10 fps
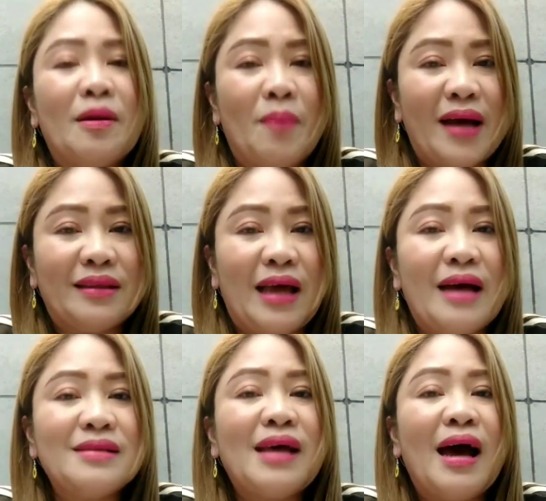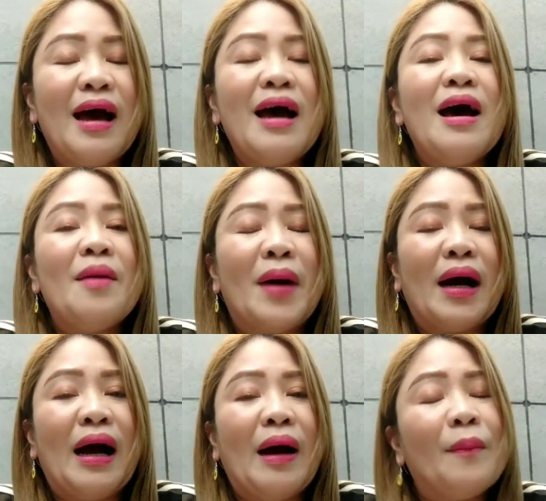ng bata sa
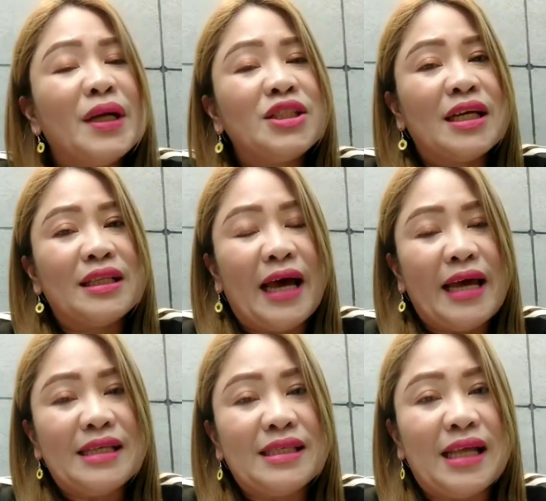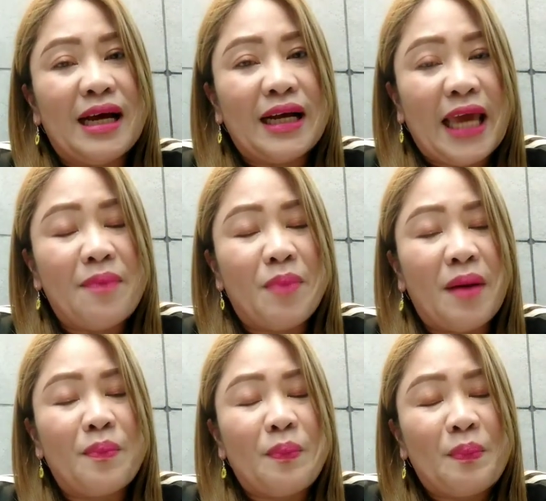mga merchandise ng
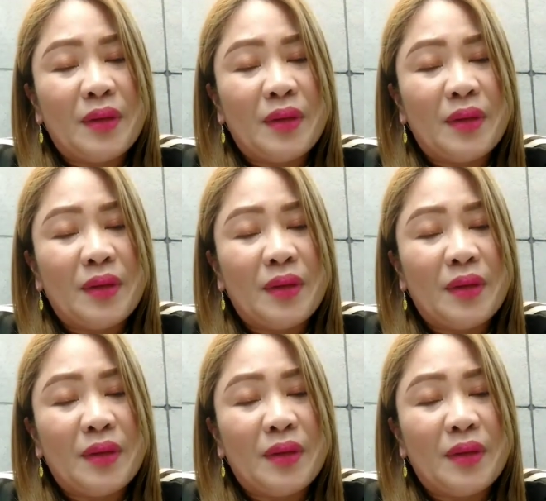K-pop